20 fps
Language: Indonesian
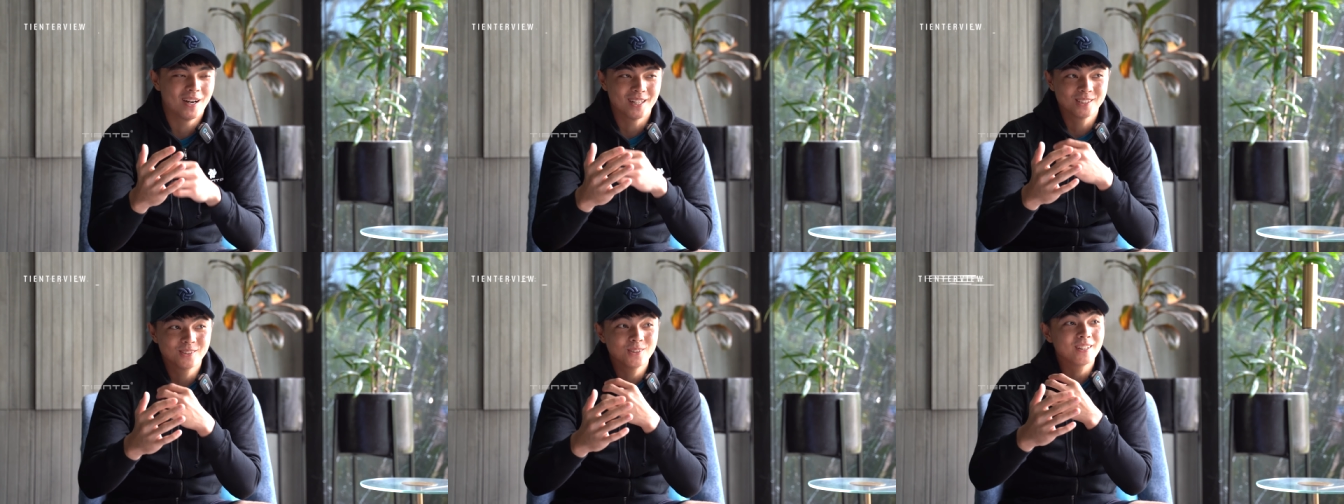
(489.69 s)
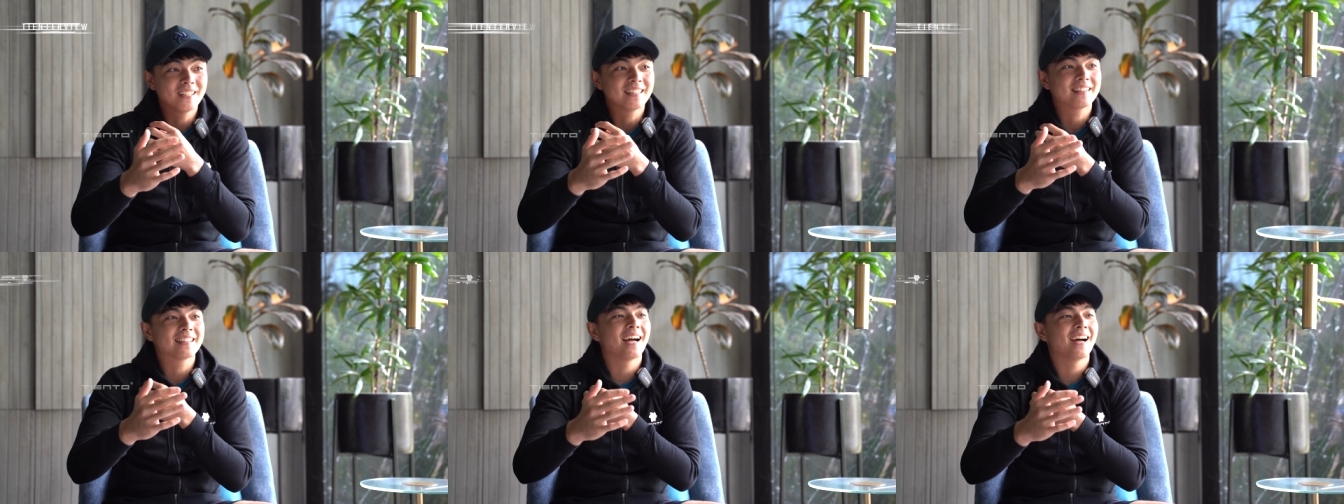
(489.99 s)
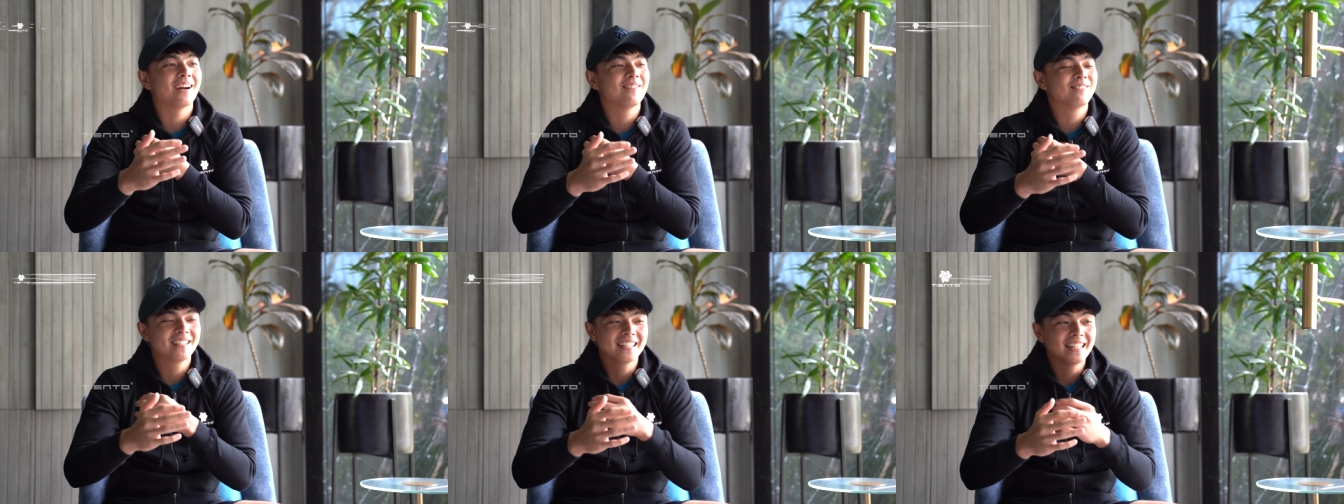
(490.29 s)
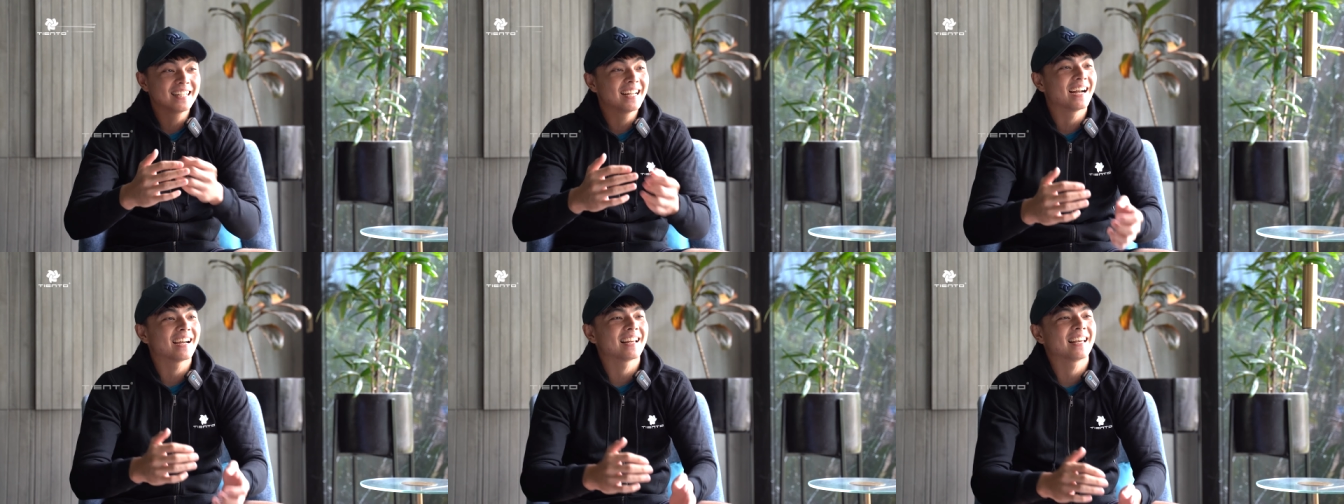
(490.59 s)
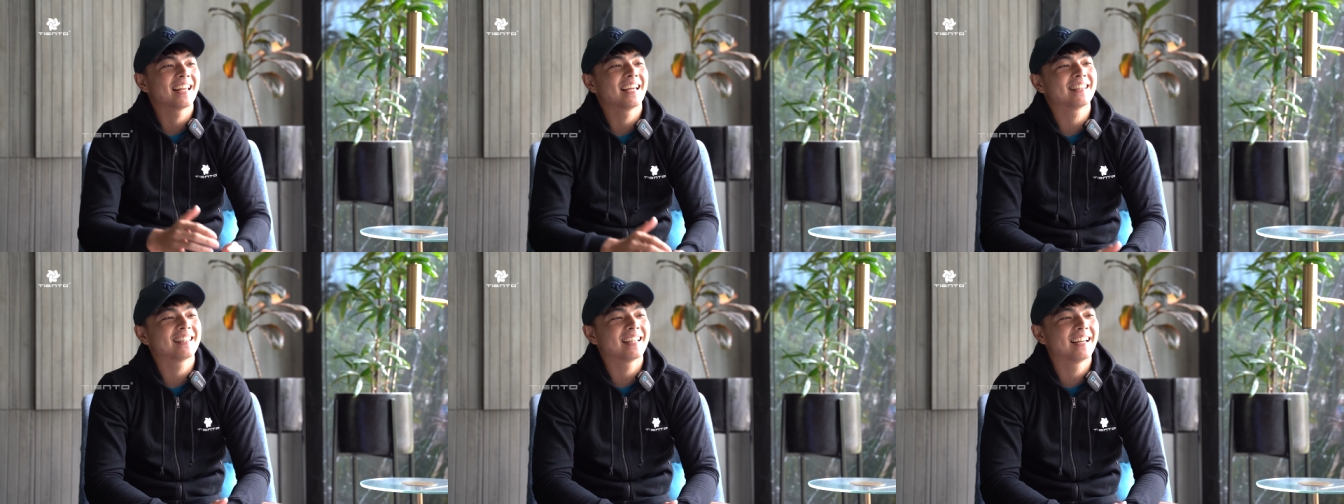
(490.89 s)
baju hitam jadi nggak
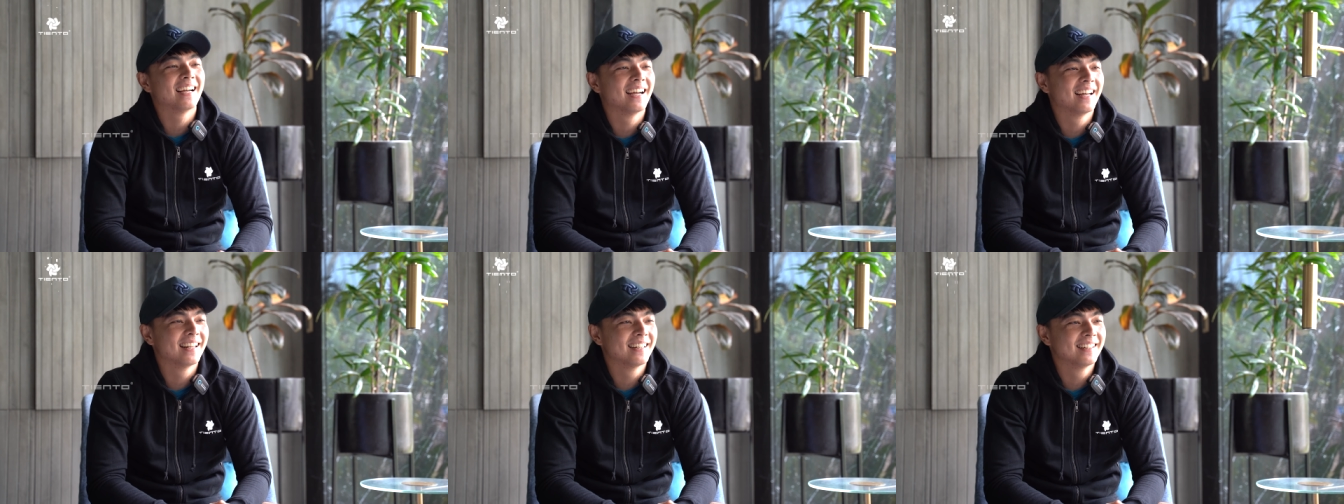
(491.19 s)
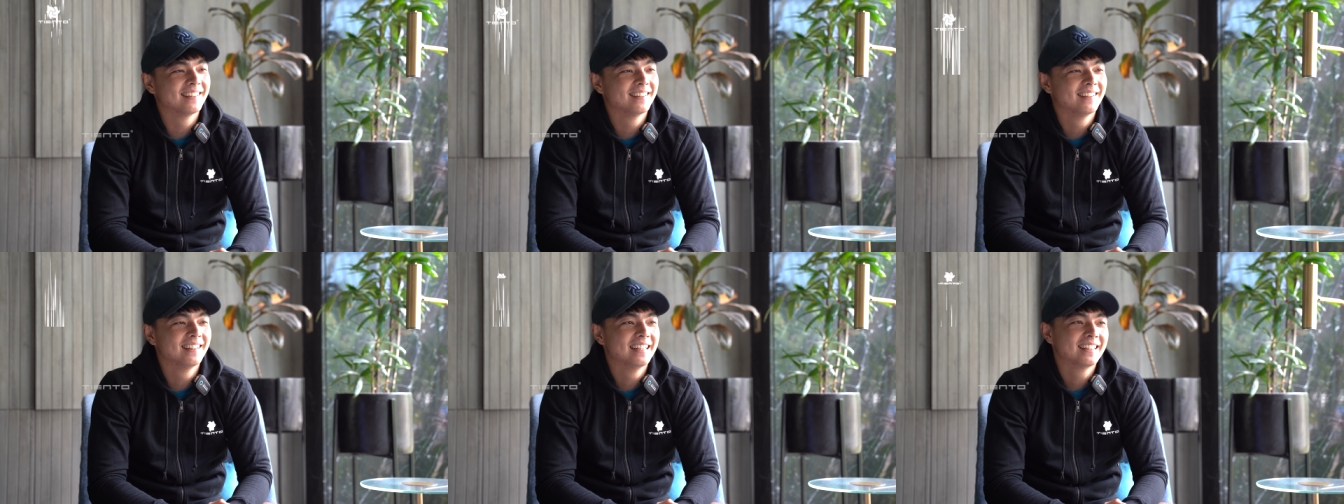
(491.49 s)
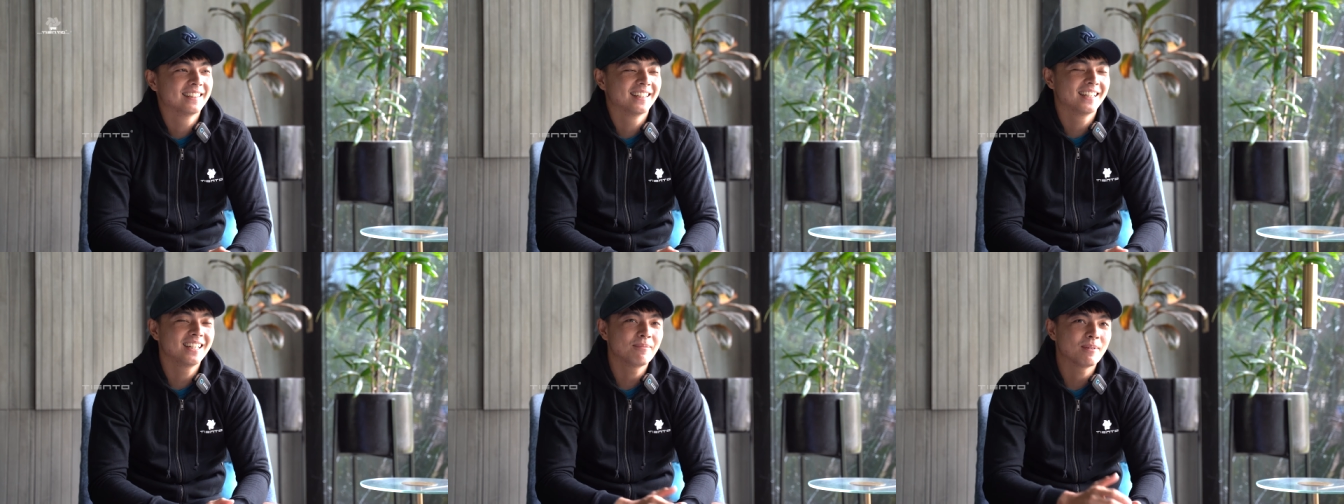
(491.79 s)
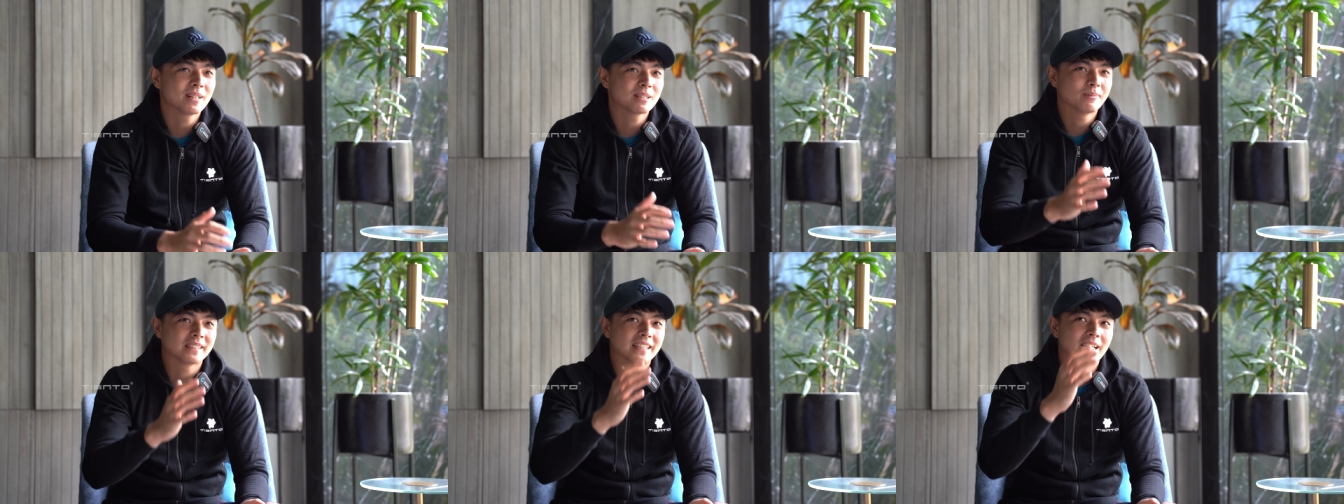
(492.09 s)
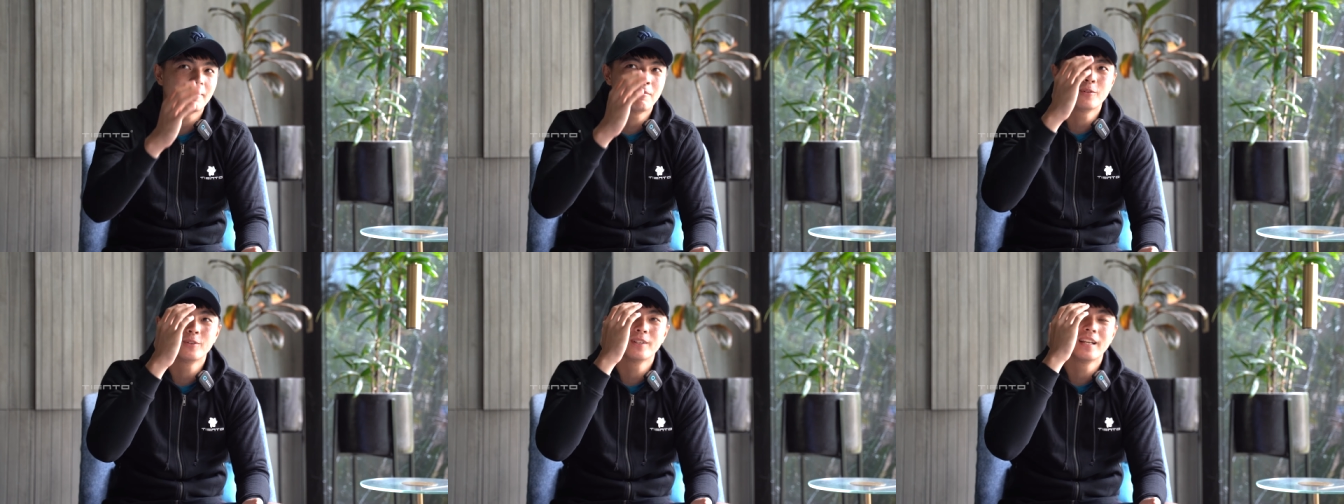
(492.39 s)
kelihatan jadi pas
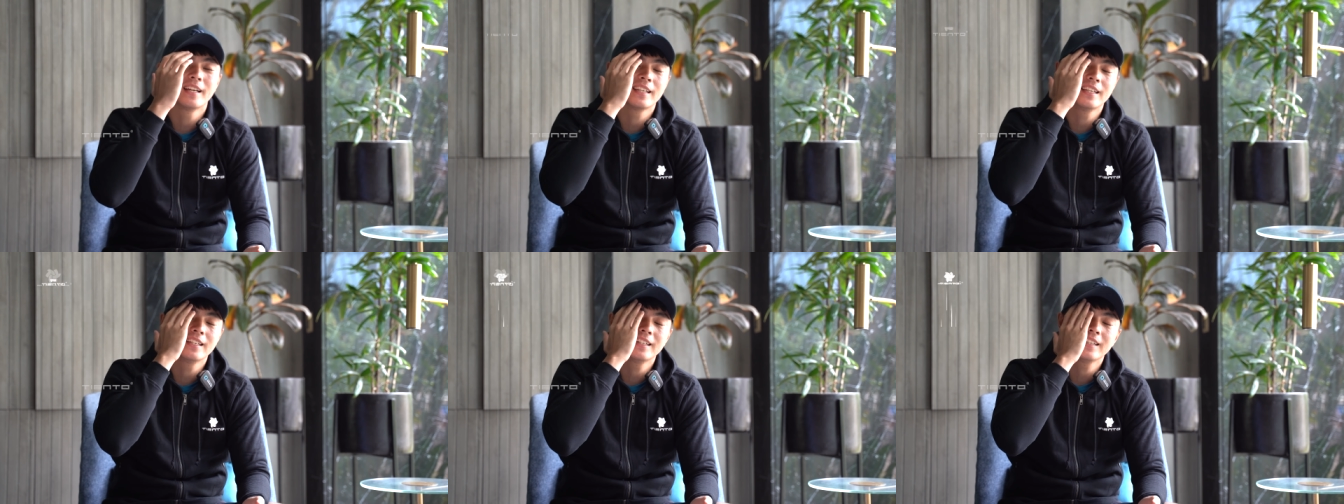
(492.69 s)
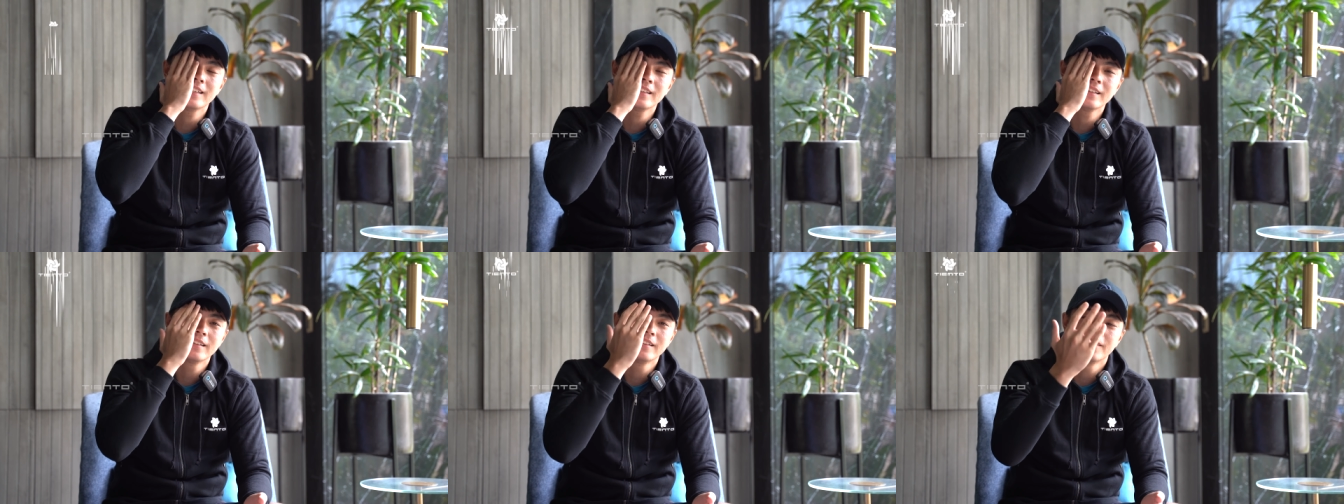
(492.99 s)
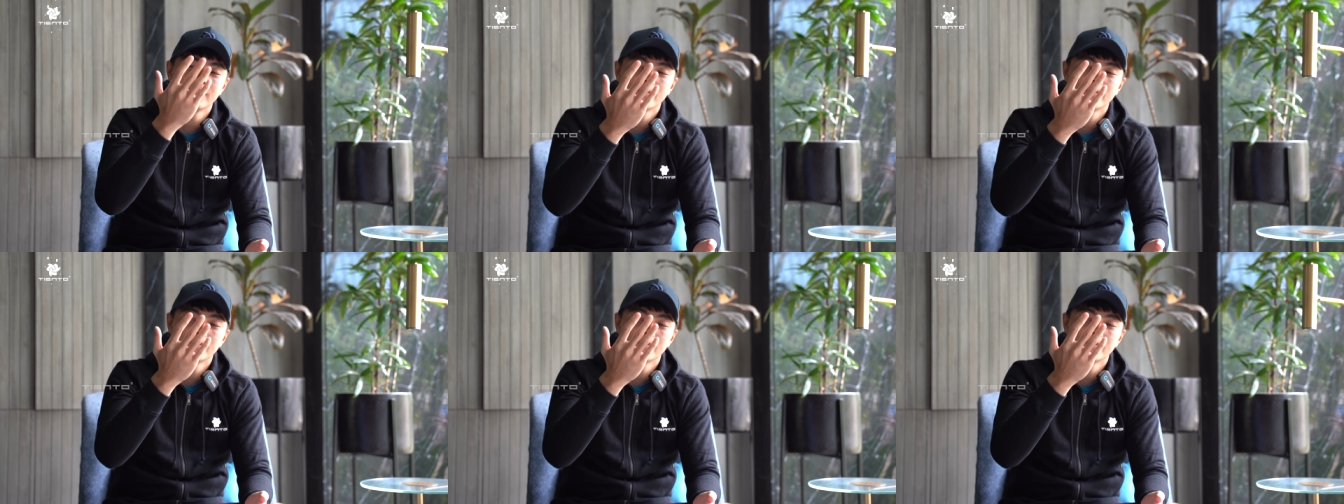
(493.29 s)
pertama udah gini